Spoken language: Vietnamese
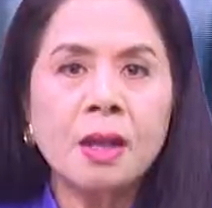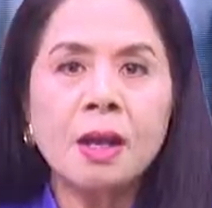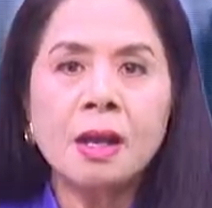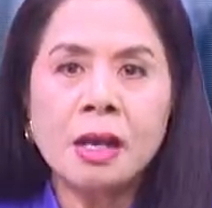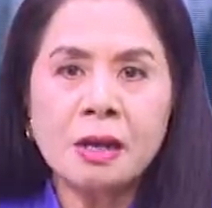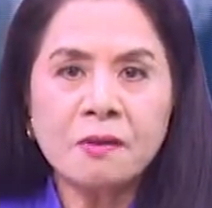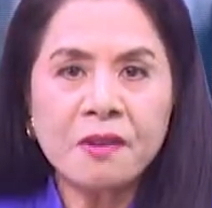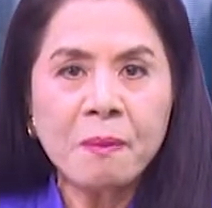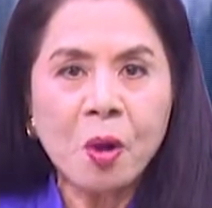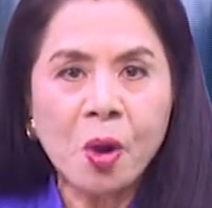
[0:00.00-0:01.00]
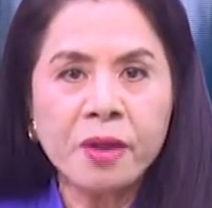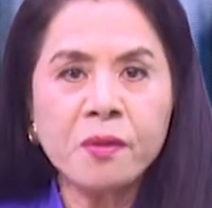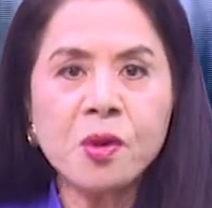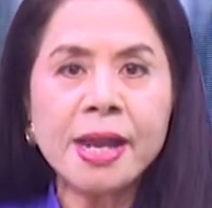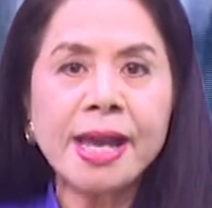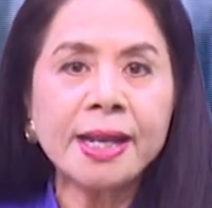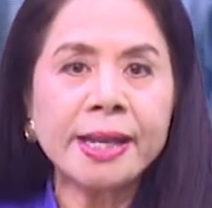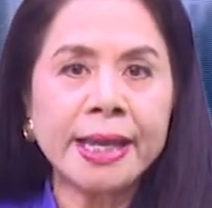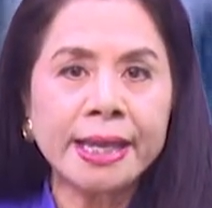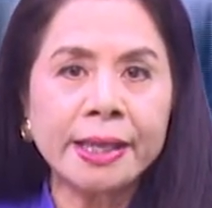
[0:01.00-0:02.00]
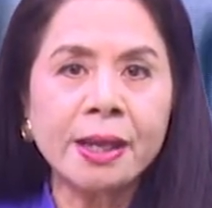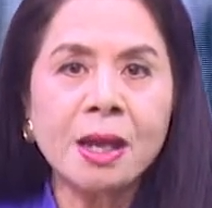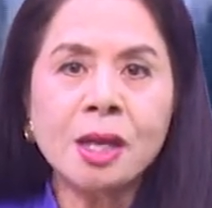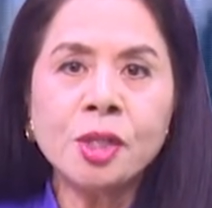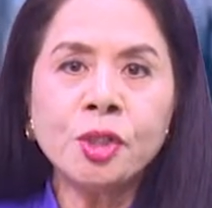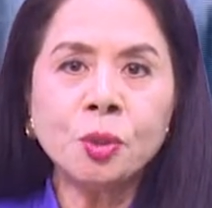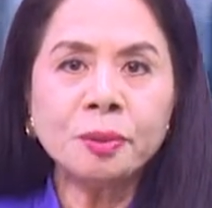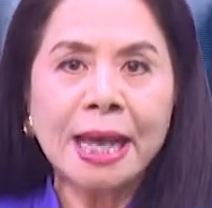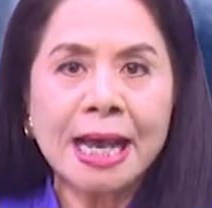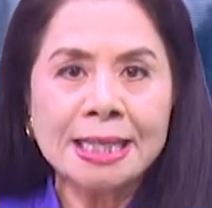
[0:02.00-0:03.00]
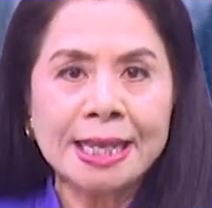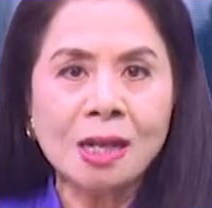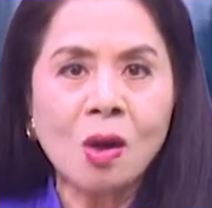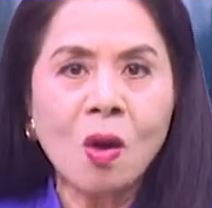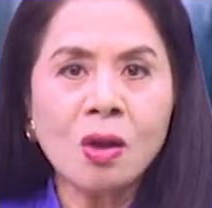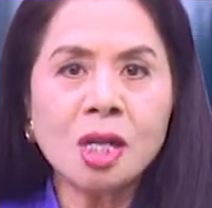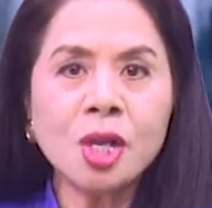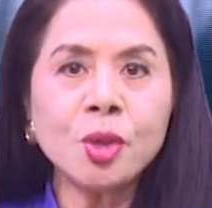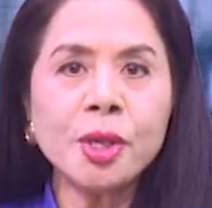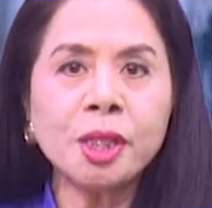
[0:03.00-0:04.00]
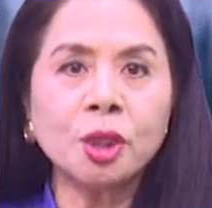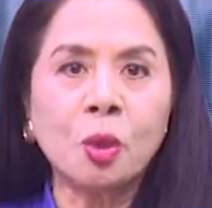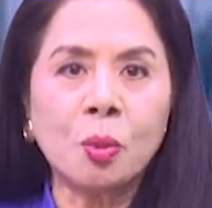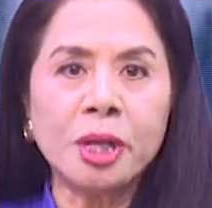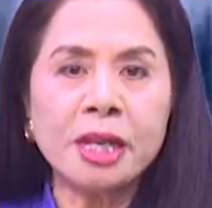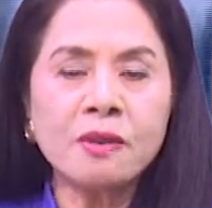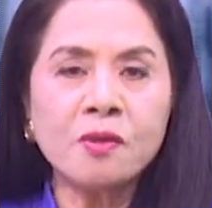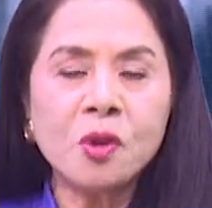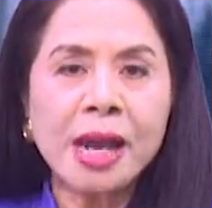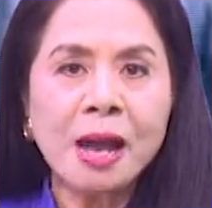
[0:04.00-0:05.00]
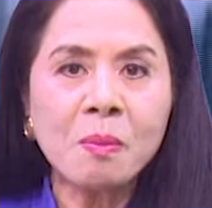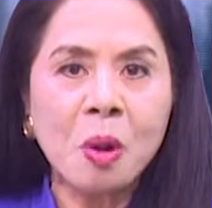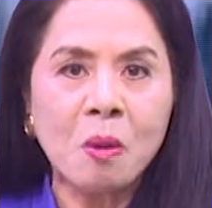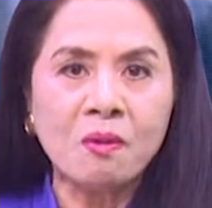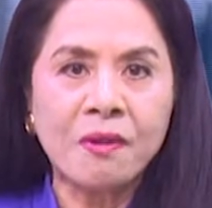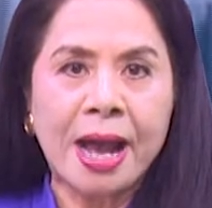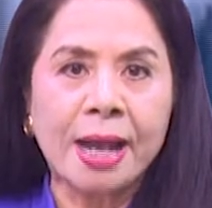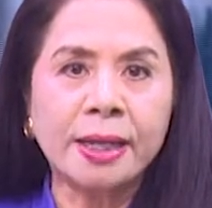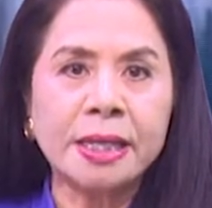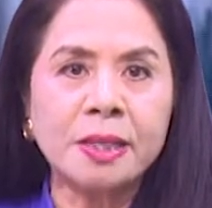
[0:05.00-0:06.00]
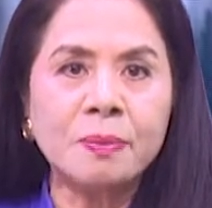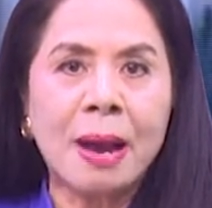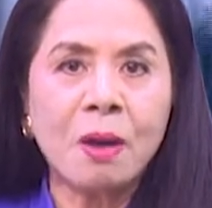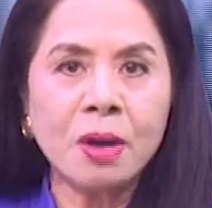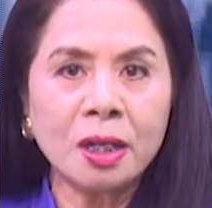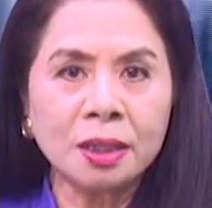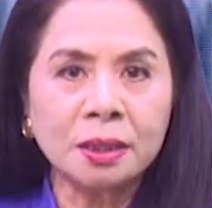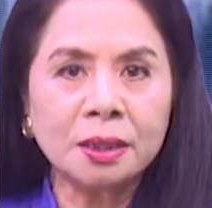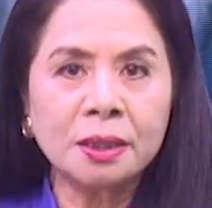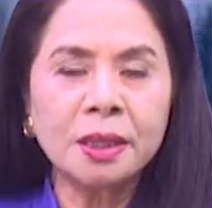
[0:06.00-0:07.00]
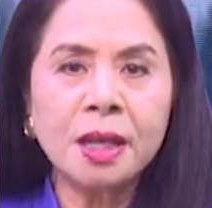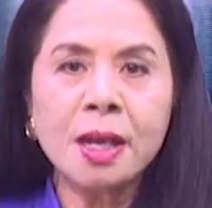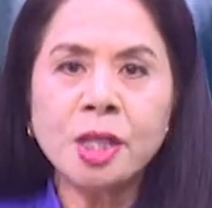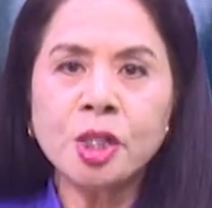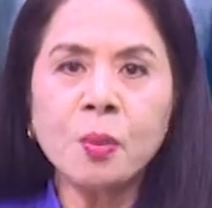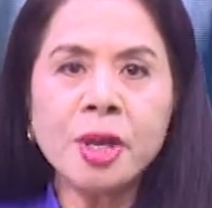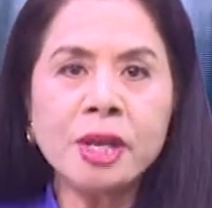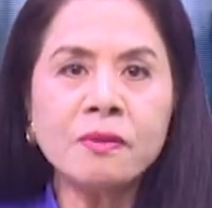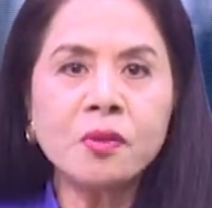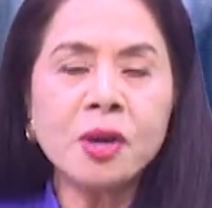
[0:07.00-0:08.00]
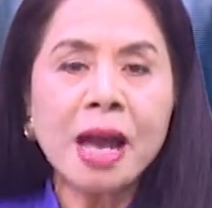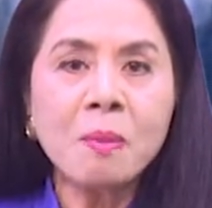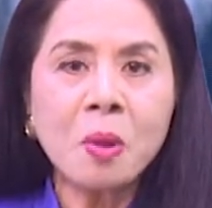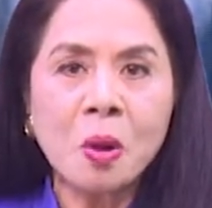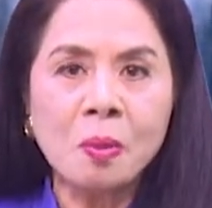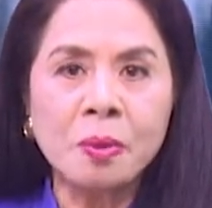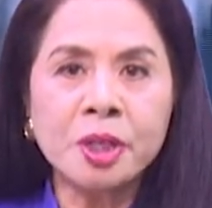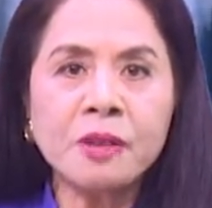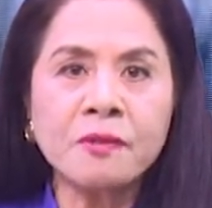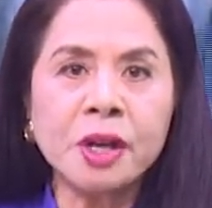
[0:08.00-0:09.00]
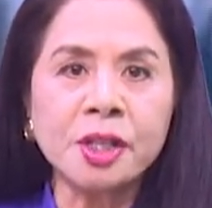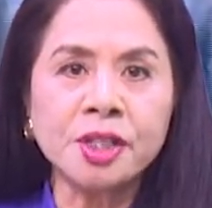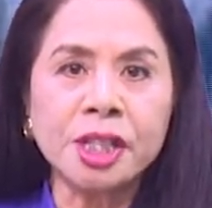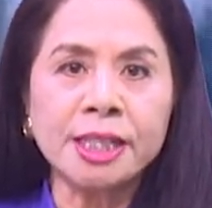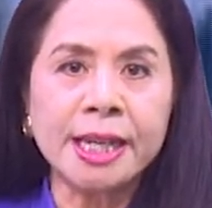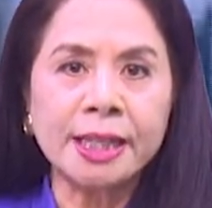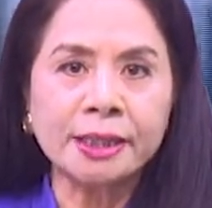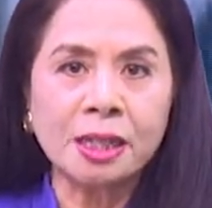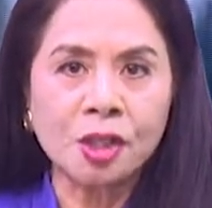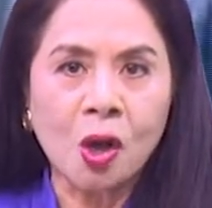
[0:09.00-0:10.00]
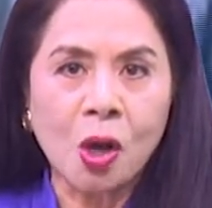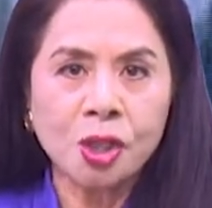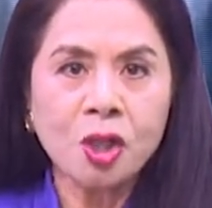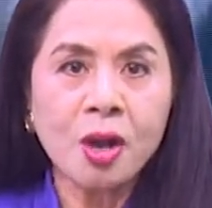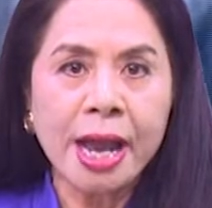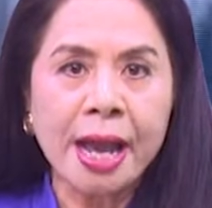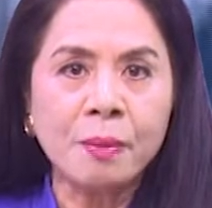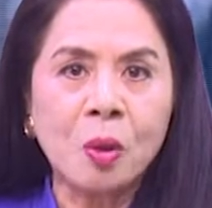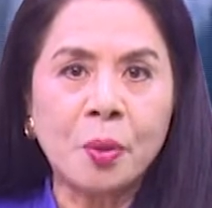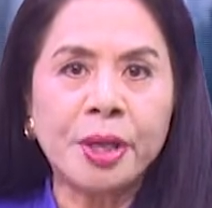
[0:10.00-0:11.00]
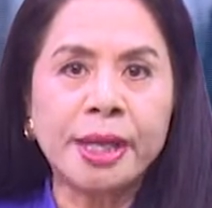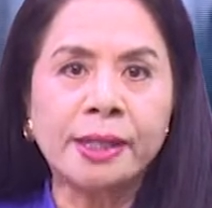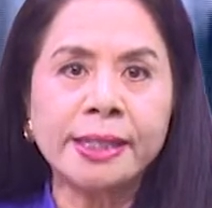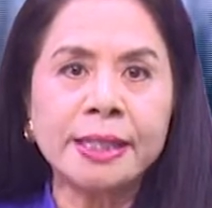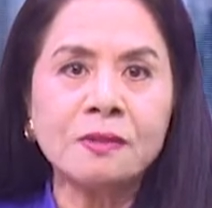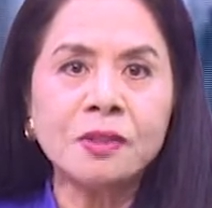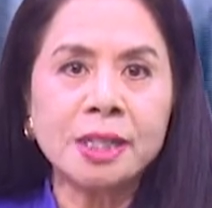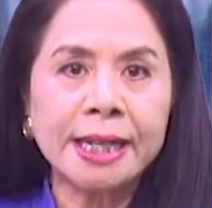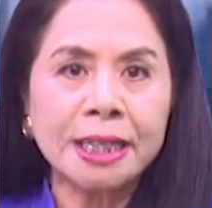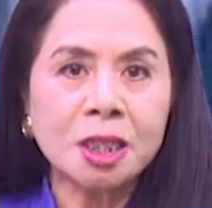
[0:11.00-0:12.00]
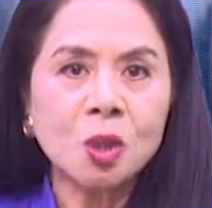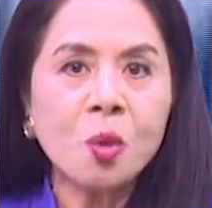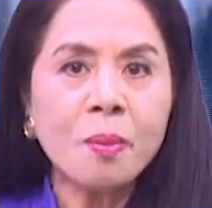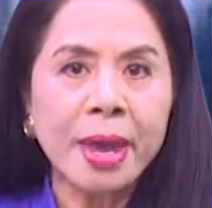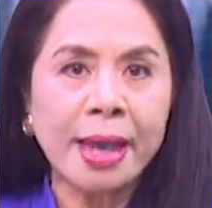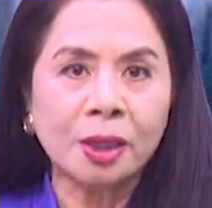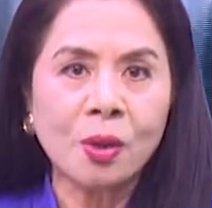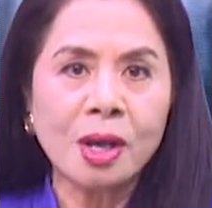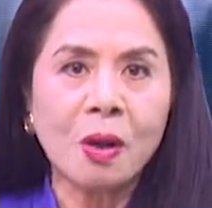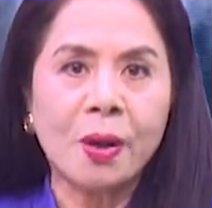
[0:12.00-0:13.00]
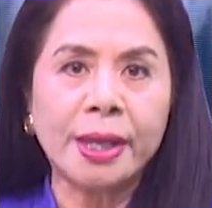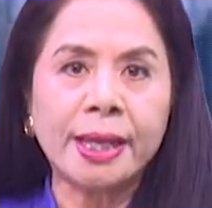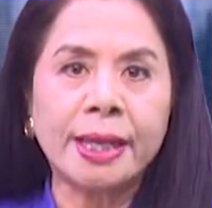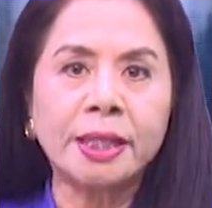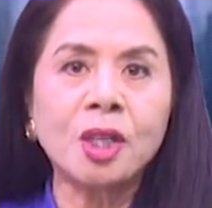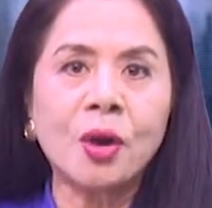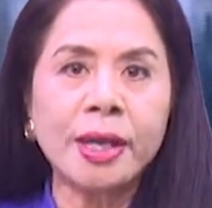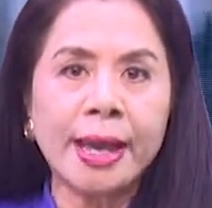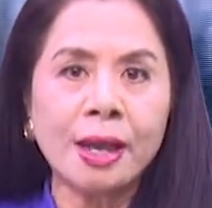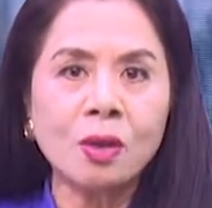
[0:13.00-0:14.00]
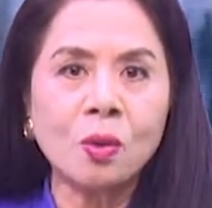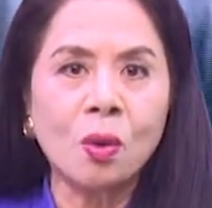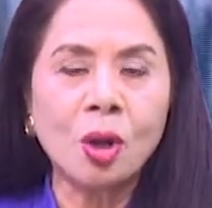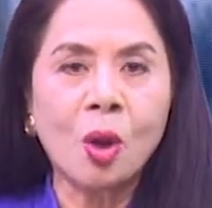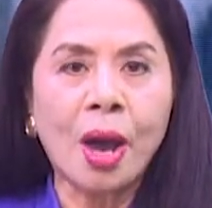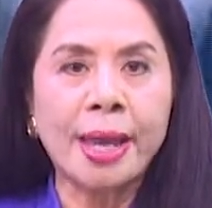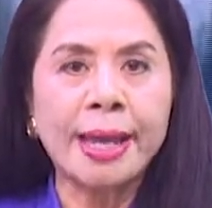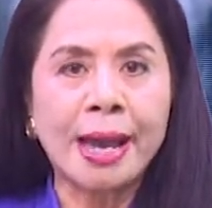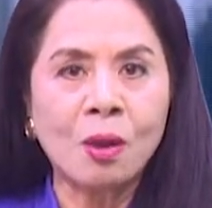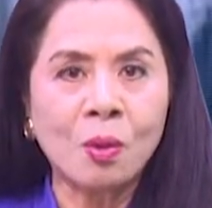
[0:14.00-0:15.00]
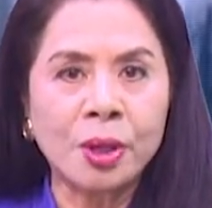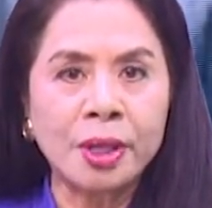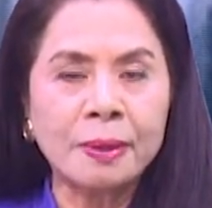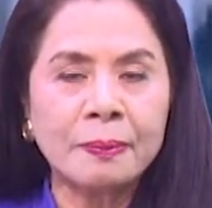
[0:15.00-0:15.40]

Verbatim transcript: Lần Pháp hội Vu Lan này, chúng ta sẽ có cơ duyên tụng kinh Vu Lan Bồn và kinh Báo Ân. Trong kinh Vu Lan Bồn, Đức Phật chỉ dạy thật rõ cho Ngài một kiền liên phương cách cứu mẹ thoát khỏi cảnh đói khát của loại ngạ quỷ.